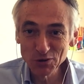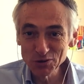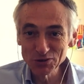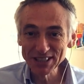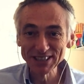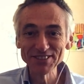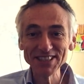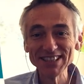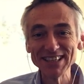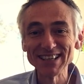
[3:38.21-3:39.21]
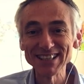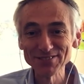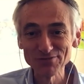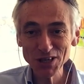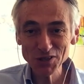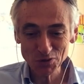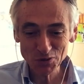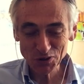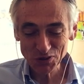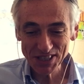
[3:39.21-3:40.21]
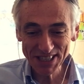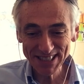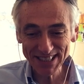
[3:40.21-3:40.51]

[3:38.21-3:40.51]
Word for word: heureux de t'inviter à aller voir sur notre site